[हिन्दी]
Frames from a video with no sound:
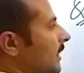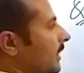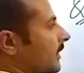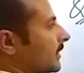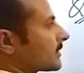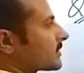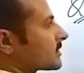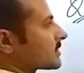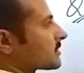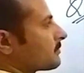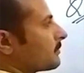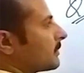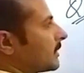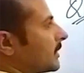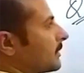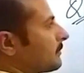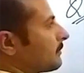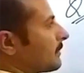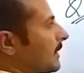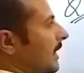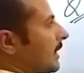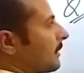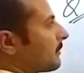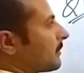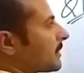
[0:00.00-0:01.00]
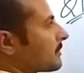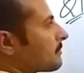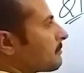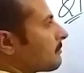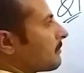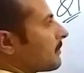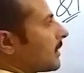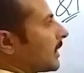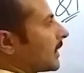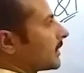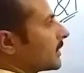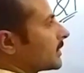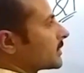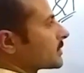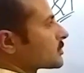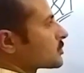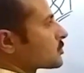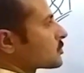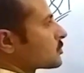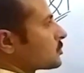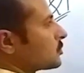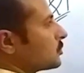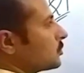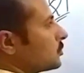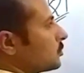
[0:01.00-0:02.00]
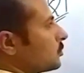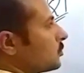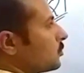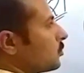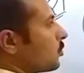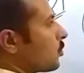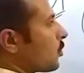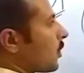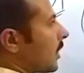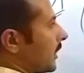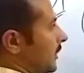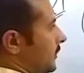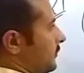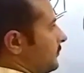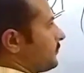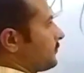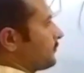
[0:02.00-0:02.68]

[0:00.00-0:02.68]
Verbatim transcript: एक्स मल्टीप्लाई बाई माइनस टू वाई